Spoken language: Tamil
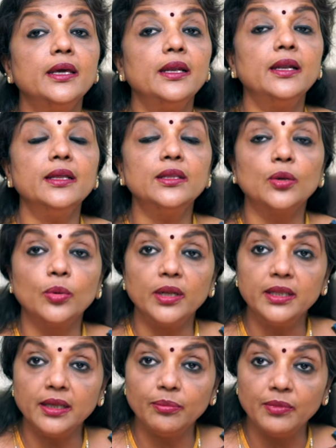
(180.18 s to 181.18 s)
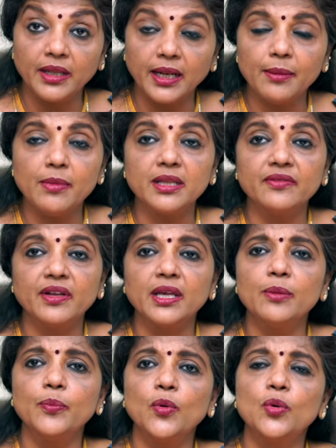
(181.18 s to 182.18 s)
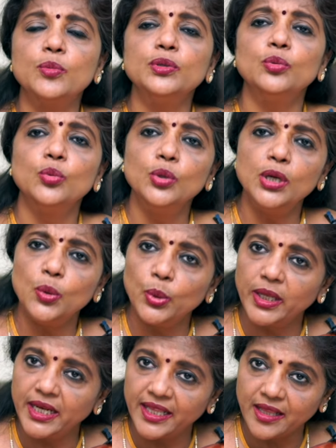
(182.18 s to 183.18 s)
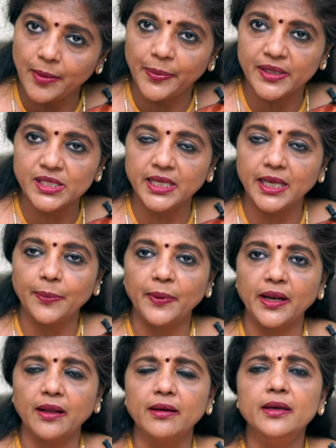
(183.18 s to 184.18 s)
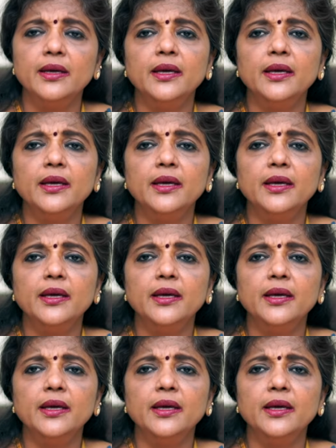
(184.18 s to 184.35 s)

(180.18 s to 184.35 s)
இல்லை இந்த குழந்தை நிறை மாதம் வரைக்கும் போகும்போது உங்கள் உடலில் ஏதாவது பிரச்சனை ஏற்படலாம்